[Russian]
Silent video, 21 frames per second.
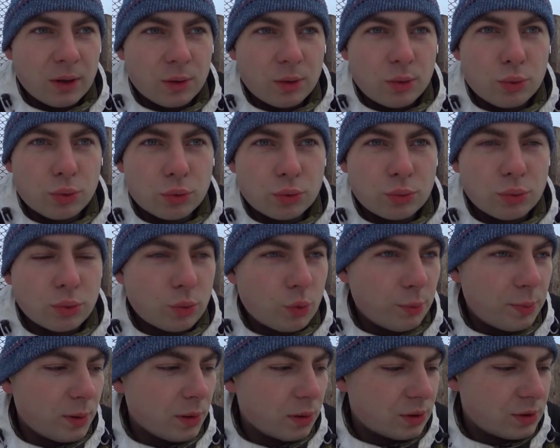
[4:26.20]
куртку
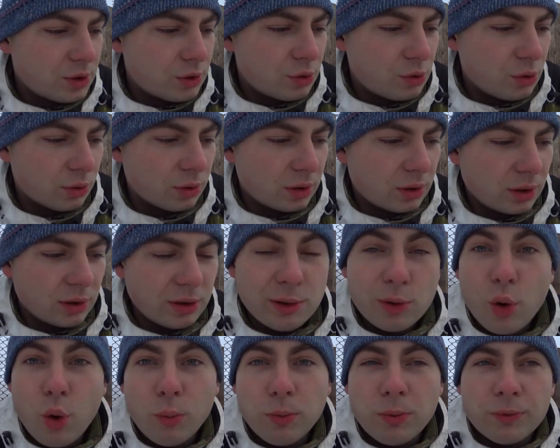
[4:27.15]
купил сезон,
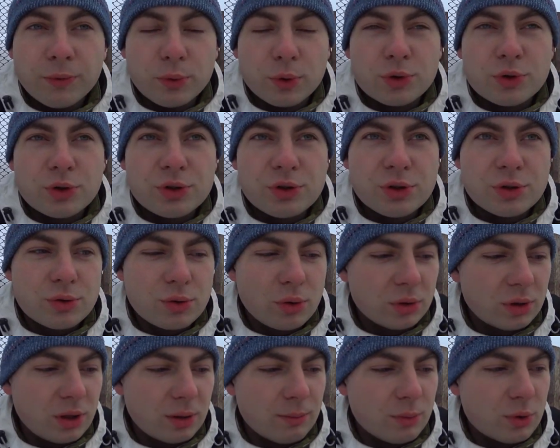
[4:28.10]
отходил обувь, тоже
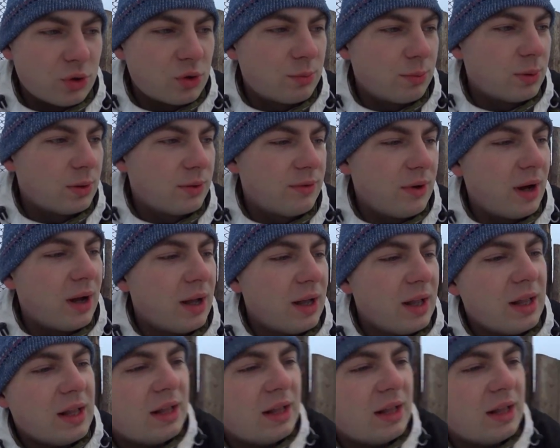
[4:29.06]
сезон, там может быть два.